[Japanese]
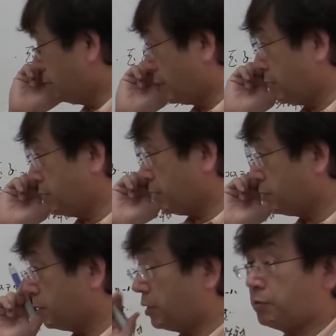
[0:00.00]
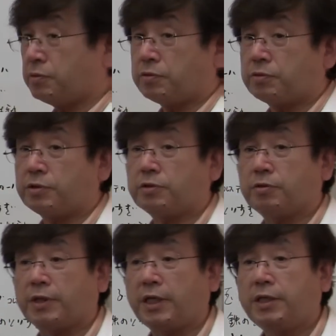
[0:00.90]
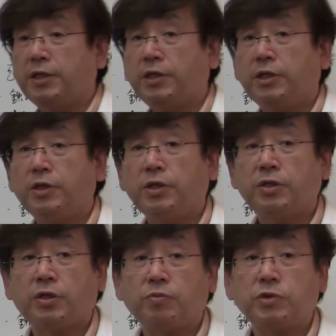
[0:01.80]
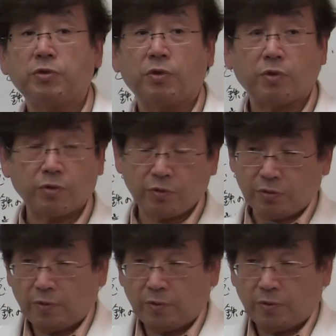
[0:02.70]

わざわざそんなことをする必要はないでむしろ